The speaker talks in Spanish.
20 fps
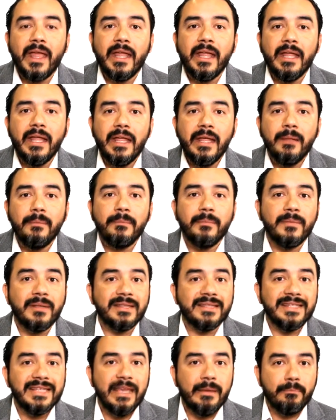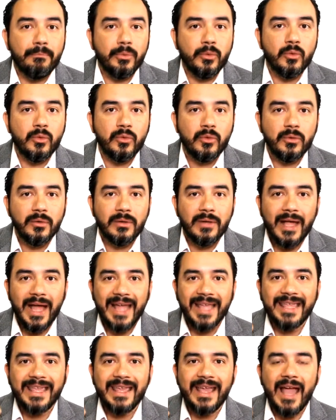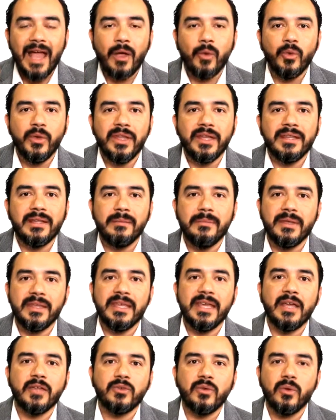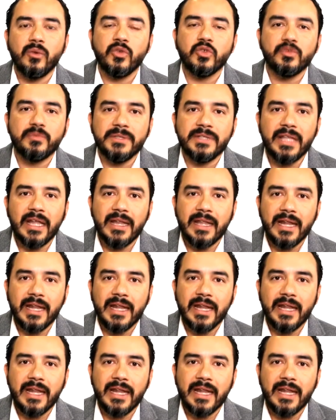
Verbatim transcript: y tiempo, hay que acudir de inmediato a un hospital